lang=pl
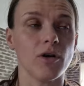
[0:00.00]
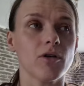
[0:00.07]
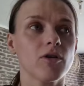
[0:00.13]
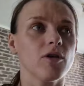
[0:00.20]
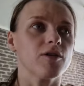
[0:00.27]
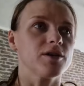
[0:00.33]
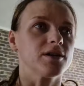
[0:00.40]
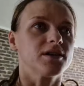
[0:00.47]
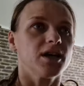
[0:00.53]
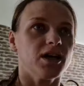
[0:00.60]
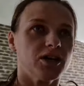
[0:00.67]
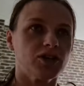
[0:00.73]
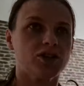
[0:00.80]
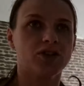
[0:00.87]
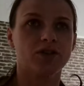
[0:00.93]
o
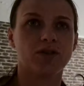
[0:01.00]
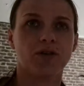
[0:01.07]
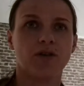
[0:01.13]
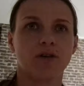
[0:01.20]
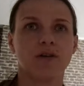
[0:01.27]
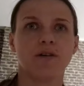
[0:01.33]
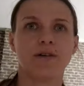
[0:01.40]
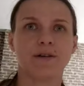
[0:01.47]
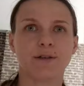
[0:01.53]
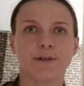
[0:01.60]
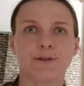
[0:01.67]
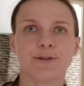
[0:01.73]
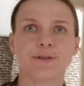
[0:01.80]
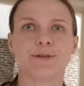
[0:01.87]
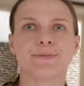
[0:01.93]
korytarz, to
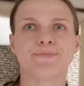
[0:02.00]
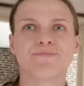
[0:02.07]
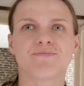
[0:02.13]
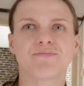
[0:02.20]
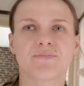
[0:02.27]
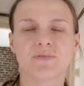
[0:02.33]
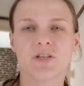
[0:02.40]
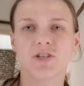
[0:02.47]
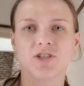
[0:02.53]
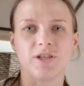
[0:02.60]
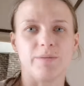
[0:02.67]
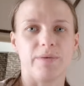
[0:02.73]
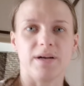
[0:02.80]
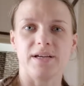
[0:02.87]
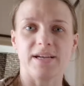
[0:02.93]
um, też
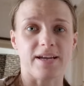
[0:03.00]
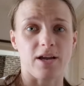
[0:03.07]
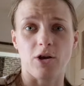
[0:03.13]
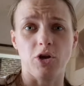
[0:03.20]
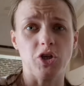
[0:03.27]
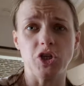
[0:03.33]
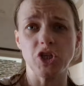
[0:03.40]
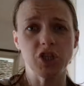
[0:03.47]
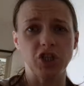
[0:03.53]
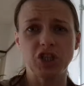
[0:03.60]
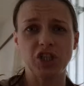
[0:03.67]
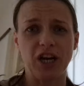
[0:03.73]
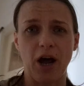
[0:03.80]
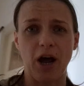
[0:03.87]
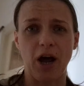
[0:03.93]
nie ma jakiegoś
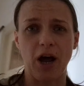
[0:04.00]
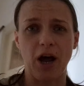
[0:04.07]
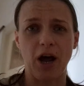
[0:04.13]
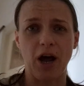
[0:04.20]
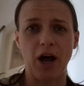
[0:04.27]
szału.